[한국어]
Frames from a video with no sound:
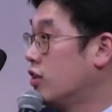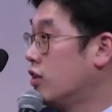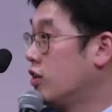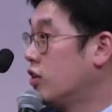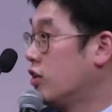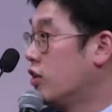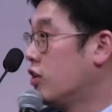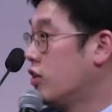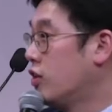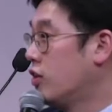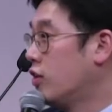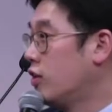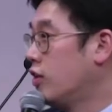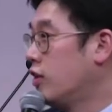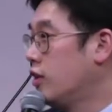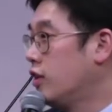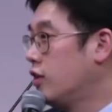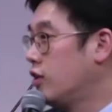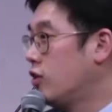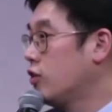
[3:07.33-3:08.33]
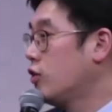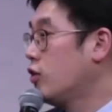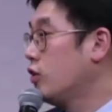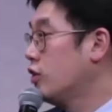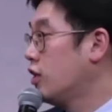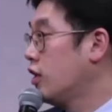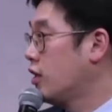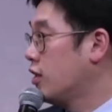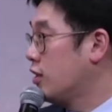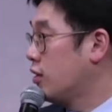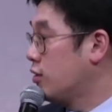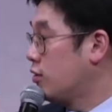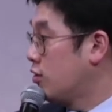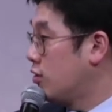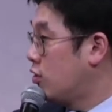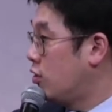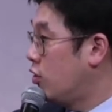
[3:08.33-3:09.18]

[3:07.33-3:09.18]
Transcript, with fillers: 그쵸 성경책